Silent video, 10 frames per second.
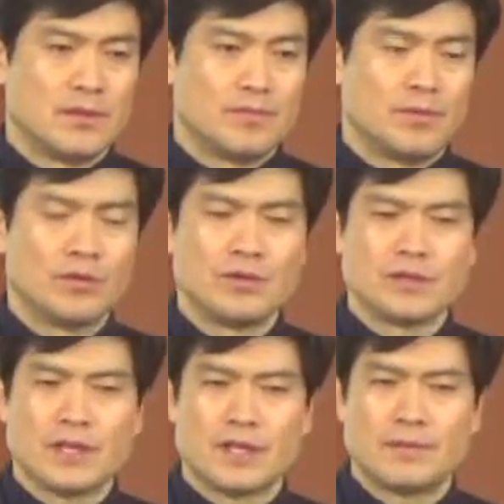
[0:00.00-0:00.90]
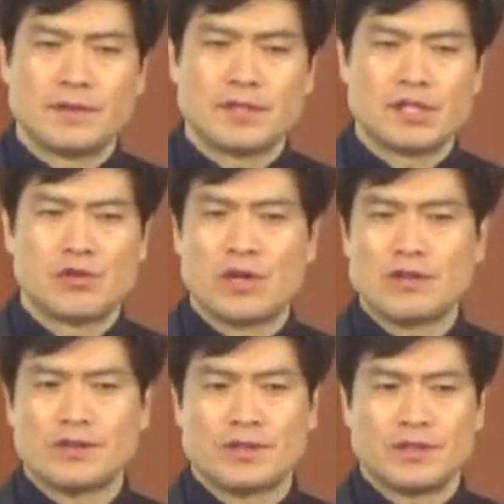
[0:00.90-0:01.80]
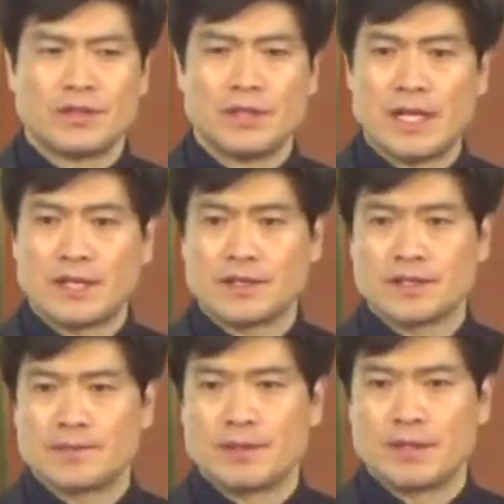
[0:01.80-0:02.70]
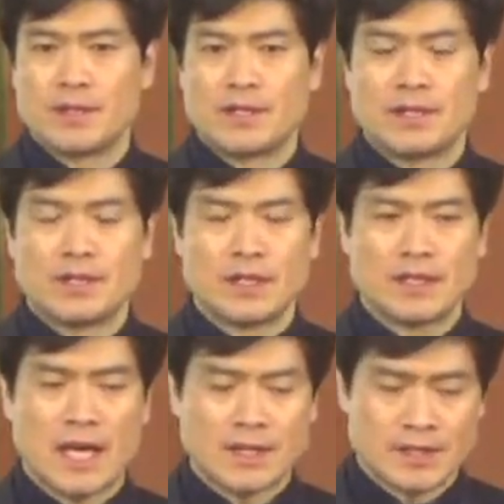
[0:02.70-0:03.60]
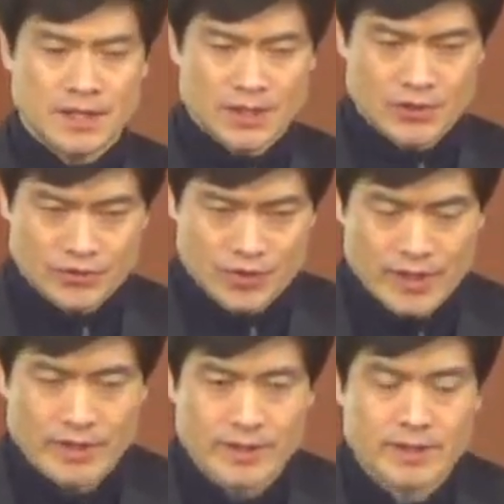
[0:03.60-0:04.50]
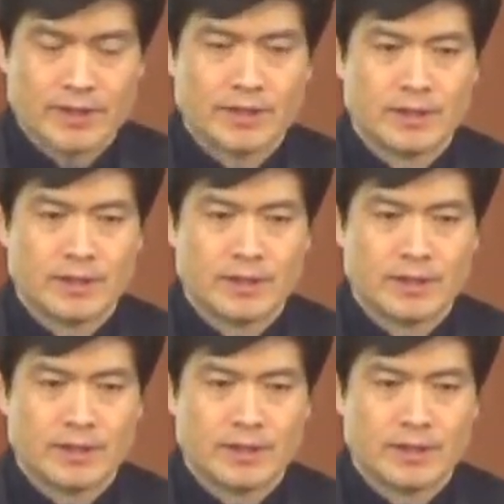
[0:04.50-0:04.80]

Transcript: 모든 사람을 치료할 수 있는 약이었습니다. 단지 중요한 것은